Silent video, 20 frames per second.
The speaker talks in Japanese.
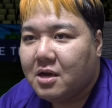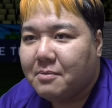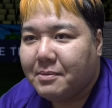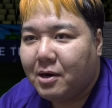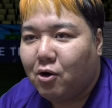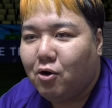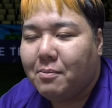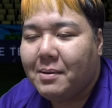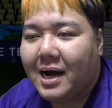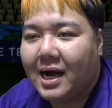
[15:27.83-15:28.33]

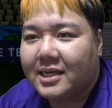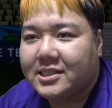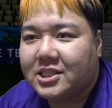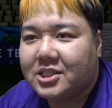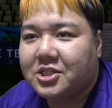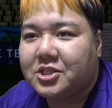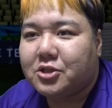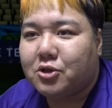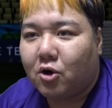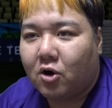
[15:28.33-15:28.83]
まあオーバー
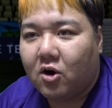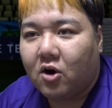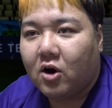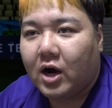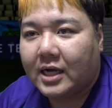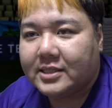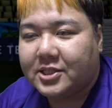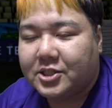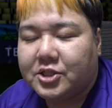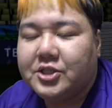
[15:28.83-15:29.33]
80
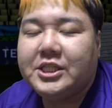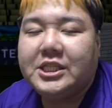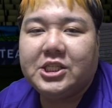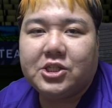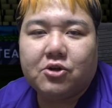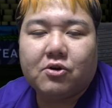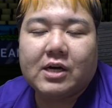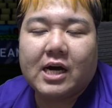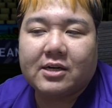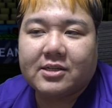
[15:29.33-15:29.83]
と82以
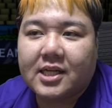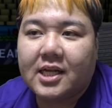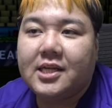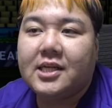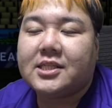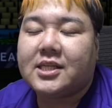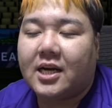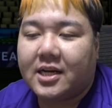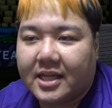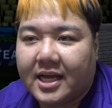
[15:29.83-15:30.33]
上確定
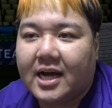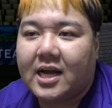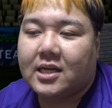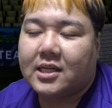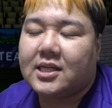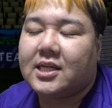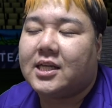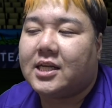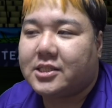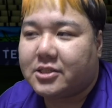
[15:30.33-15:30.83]
ですからね、あ
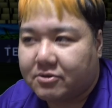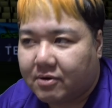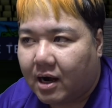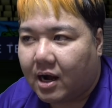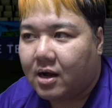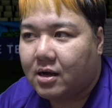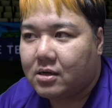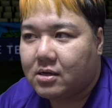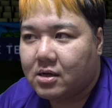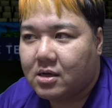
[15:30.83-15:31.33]
なたたちは。